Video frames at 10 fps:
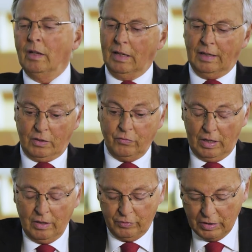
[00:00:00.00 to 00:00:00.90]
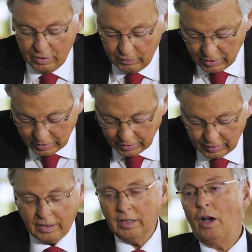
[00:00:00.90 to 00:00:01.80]
Ja, das, das finde ich wichtig,
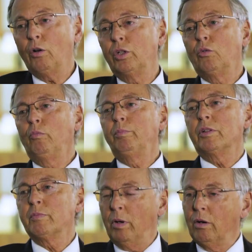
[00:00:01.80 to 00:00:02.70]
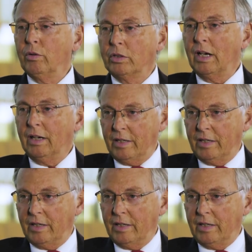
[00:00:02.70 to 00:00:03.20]
denn auch die Kumpels brauchen ja